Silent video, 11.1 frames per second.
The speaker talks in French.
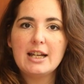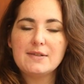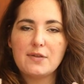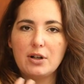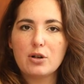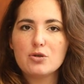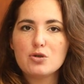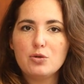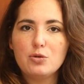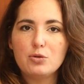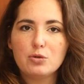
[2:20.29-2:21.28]
Il va falloir que
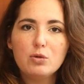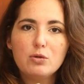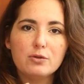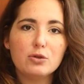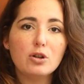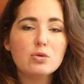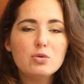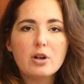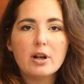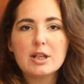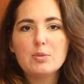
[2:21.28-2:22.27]
je trouve d'autres couleurs